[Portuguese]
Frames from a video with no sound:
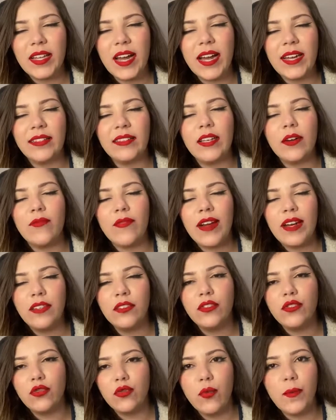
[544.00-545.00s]
tá? Então vale
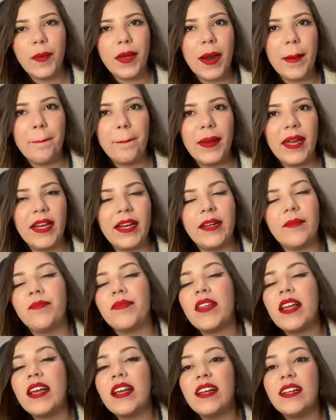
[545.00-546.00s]
super a pena.
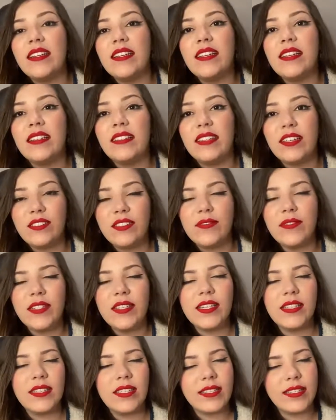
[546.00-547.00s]
Então, se
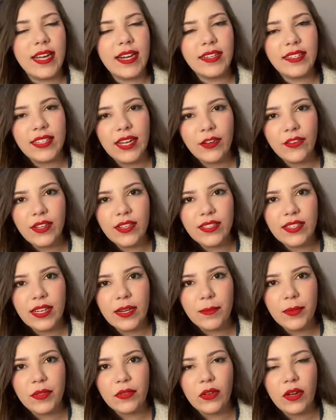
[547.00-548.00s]
vocês quiserem, está
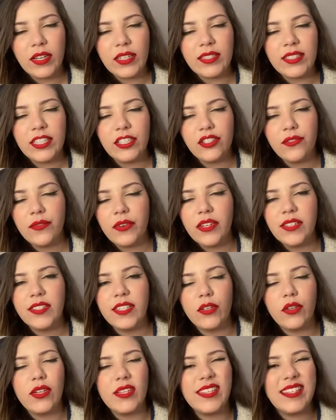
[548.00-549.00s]
crescendo, pessoal, a lista de
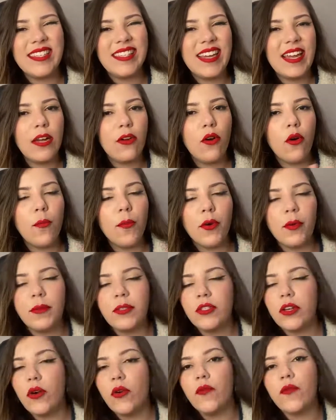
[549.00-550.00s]
fornecedores sem
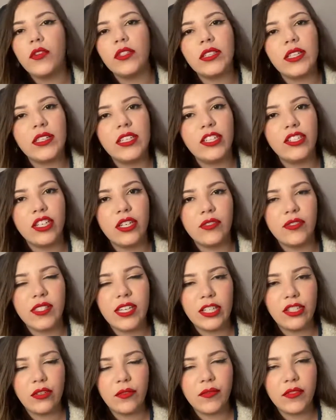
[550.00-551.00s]
compromisso algum, vou estar deixando o
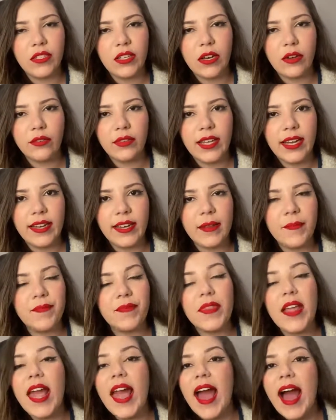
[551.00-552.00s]
site oficial dela
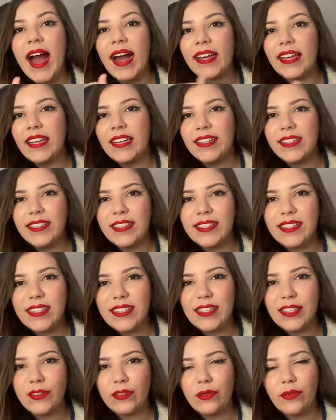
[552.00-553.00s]
aqui na
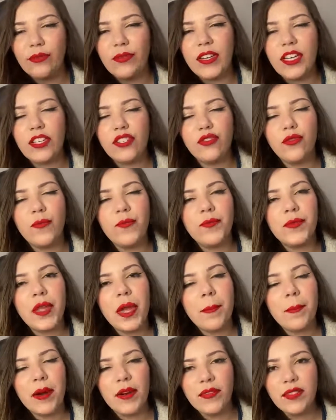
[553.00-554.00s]
descrição do vídeo,
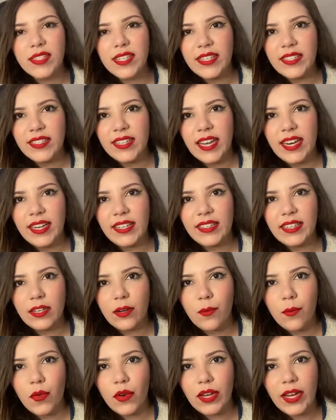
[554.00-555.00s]
para vocês estarem
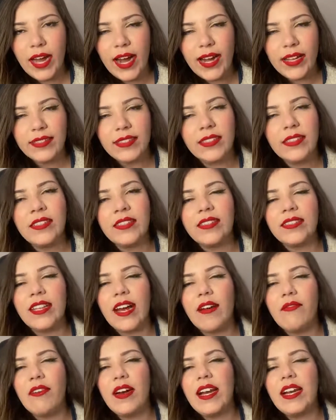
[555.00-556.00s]
dando uma olhada,
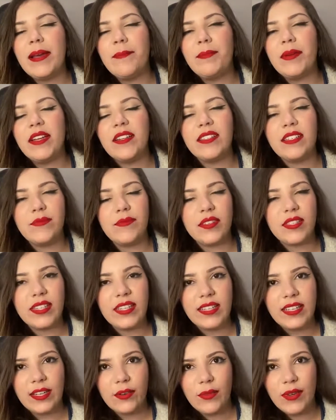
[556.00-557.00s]
tá? Vale a pena se assim,
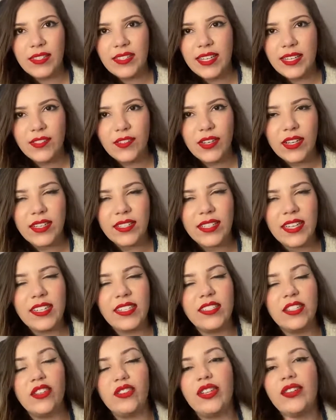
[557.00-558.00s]
você ter um acesso a essa
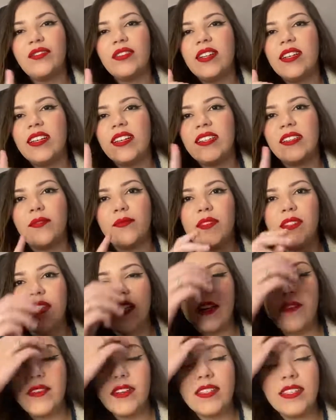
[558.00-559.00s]
lista, tenho certeza que você
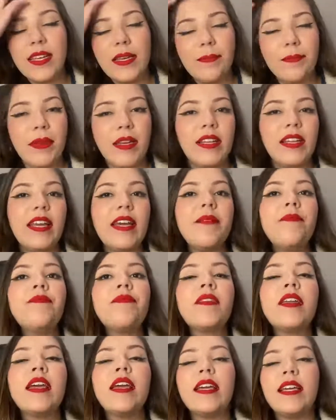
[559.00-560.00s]
não vai se arrepender,
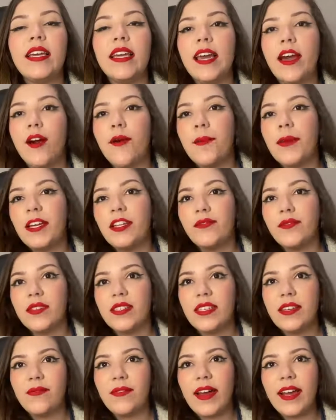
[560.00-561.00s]
que realmente
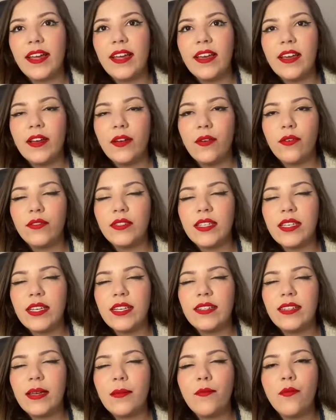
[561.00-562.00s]
você vai
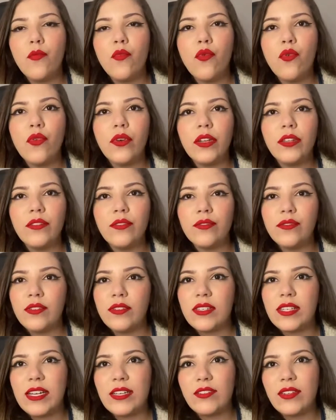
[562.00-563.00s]
conseguir ter muito
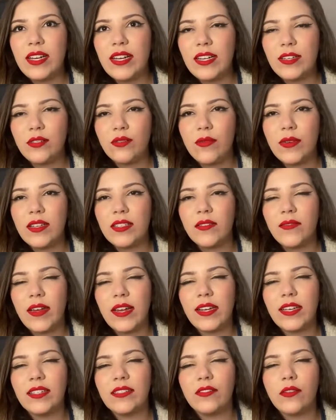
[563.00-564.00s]
sucesso aí nas suas
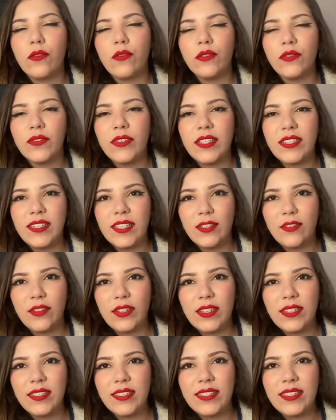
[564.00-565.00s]
vendas com os
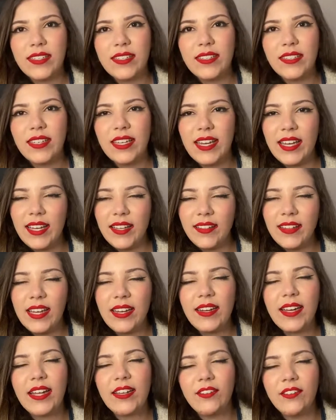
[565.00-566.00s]
fornecedores que
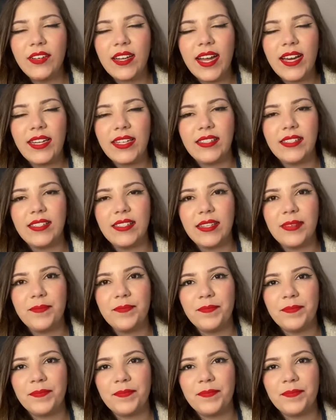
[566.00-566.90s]
tem dentro da lista.